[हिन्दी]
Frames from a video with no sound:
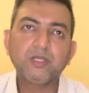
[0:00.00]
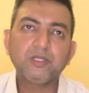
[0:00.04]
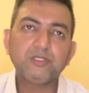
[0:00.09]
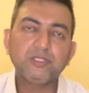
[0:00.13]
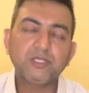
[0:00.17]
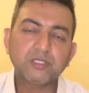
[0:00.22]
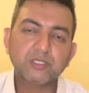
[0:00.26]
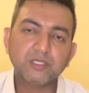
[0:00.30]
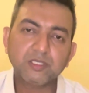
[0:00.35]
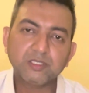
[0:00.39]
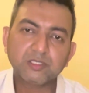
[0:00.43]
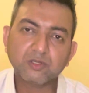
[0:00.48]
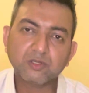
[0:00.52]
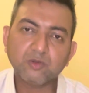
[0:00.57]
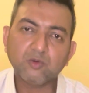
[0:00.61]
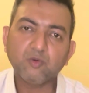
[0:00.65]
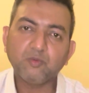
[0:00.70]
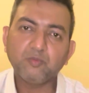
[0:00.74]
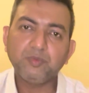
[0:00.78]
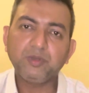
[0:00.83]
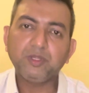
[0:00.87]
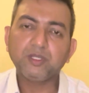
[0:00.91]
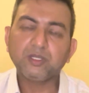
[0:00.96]
जैसे
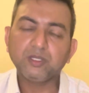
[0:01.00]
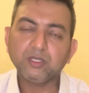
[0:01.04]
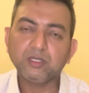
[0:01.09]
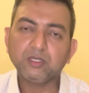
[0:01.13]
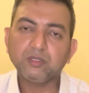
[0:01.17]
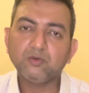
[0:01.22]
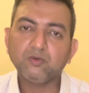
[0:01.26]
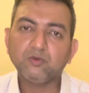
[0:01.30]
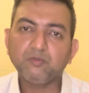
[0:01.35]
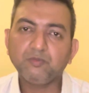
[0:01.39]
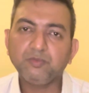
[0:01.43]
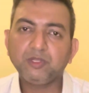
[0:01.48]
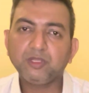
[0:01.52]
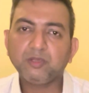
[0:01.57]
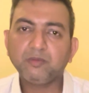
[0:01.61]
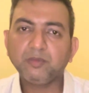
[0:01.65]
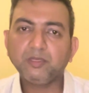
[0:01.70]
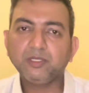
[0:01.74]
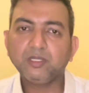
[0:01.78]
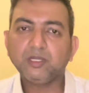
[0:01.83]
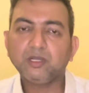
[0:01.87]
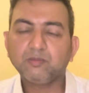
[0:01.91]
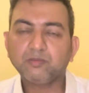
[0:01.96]
ओपनिंग है ओपनिंग
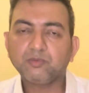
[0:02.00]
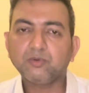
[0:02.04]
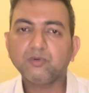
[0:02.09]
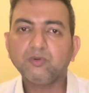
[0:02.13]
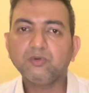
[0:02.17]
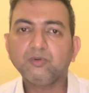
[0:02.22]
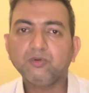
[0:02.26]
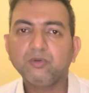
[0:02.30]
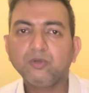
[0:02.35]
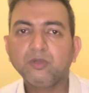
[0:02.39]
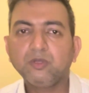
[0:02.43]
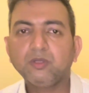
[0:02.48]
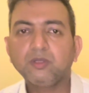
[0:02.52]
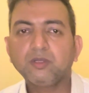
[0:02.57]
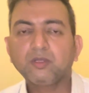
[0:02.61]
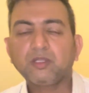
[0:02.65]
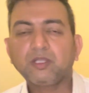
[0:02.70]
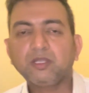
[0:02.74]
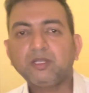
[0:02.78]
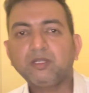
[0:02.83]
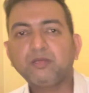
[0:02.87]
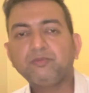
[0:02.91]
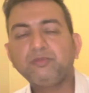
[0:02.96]
में आपको
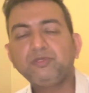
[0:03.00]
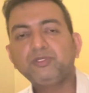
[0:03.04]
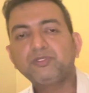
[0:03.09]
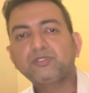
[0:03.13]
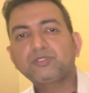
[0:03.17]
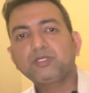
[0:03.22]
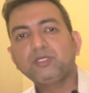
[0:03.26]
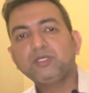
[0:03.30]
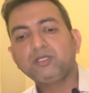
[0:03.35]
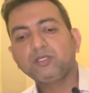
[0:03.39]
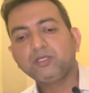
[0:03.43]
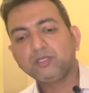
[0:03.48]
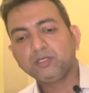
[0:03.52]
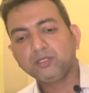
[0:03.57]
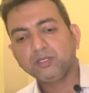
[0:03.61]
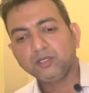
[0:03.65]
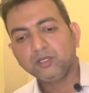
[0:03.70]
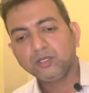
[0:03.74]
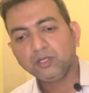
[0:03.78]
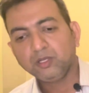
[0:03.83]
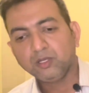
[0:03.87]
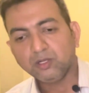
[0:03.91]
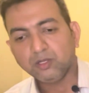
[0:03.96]
कैनाबीज के
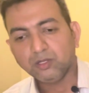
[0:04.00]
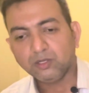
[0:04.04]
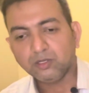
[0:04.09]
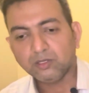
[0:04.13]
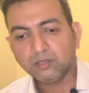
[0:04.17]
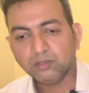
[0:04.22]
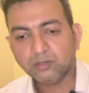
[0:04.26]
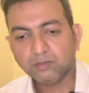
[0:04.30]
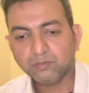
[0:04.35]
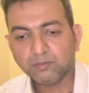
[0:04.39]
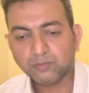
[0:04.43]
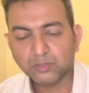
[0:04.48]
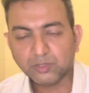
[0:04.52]
आ, आ,